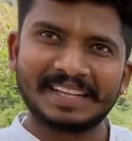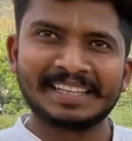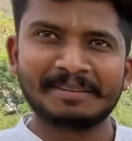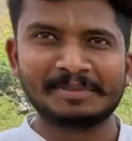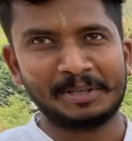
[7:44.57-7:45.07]

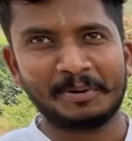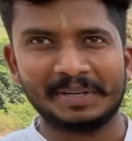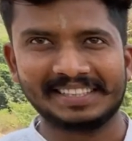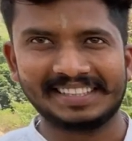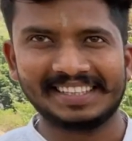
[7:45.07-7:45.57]
एकदम जीरो
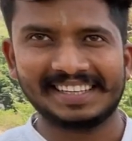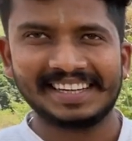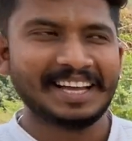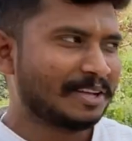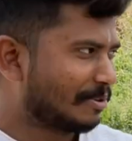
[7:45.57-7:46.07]
आ जाती है
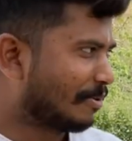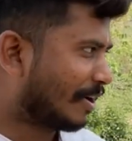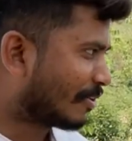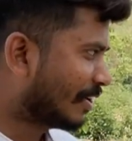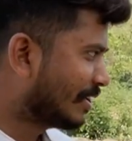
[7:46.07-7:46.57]
हम्म, हम्म, तो
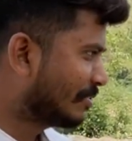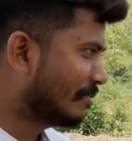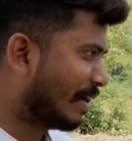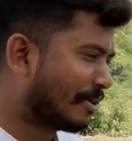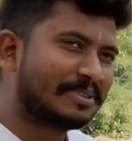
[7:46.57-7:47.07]
अकॉर्डिंग
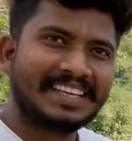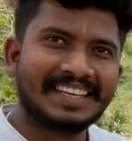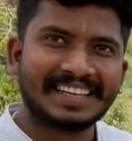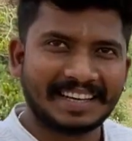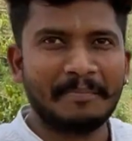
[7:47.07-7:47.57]
टू मारुति
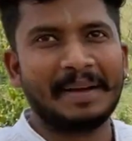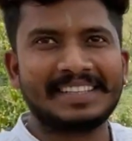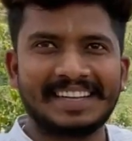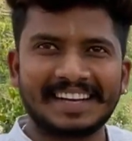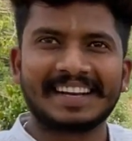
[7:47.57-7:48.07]

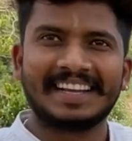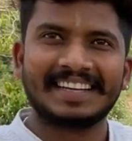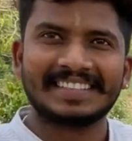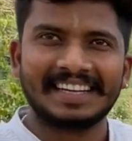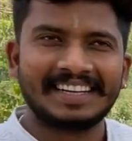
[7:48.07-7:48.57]
कंपेरिजन अगर
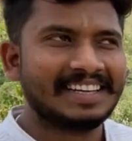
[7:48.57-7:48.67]
किया जाए